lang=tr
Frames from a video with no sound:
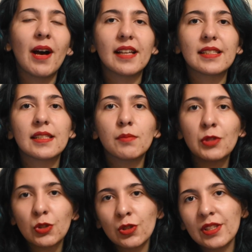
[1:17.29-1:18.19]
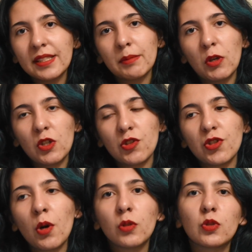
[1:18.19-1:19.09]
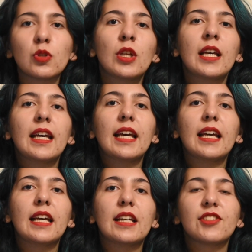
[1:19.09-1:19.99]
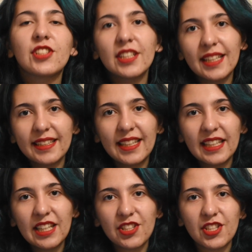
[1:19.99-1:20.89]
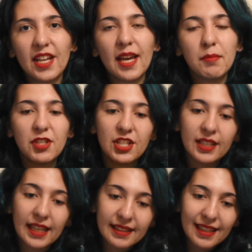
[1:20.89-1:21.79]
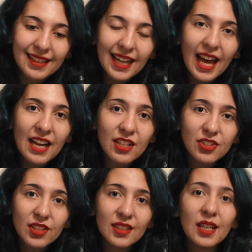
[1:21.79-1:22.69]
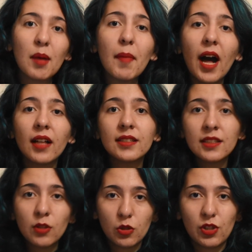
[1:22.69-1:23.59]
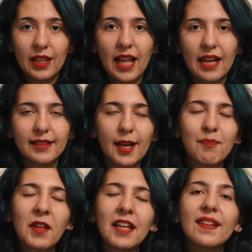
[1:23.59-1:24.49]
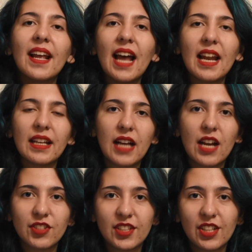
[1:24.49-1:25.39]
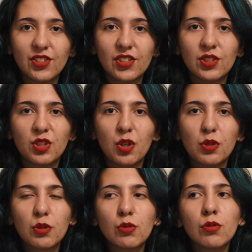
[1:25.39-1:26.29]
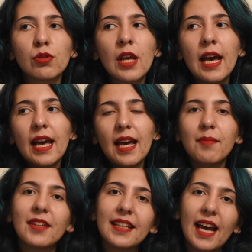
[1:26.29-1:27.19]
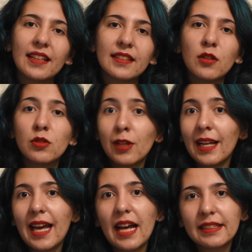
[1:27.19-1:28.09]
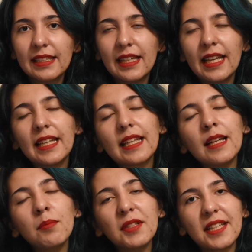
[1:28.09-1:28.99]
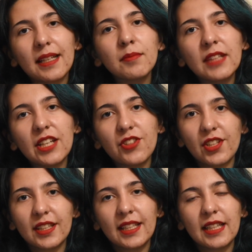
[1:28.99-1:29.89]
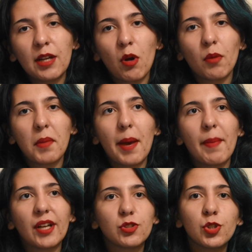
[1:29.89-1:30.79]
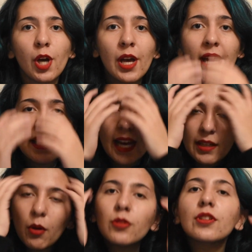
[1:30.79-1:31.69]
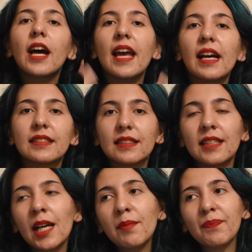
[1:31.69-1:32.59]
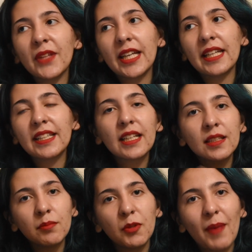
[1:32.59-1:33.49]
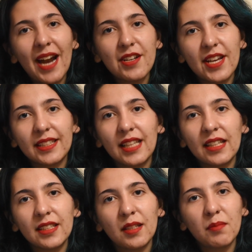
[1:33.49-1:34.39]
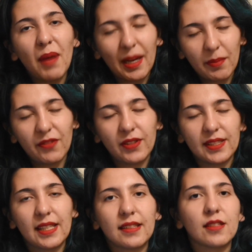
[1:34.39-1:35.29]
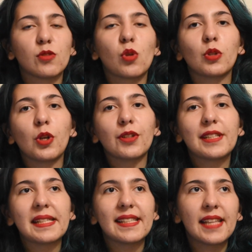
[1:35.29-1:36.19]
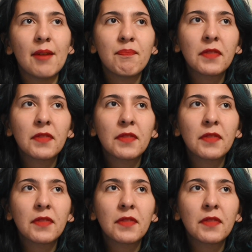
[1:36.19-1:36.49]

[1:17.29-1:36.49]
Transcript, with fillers: Aslında bütün dizi boyunca onun e, şirkete girişi hem şirkette neler yaşadığı hem aldığı dosyalarda nelerle karşılaştığını görüyorsunuz. Hem de kendi özel hayatıyla ilgili bir takım değişiklikler olmaya başlıyor. Yani onun hayatına e, yakın bir mercekten e, bakma fırsatınız oluyor dizide.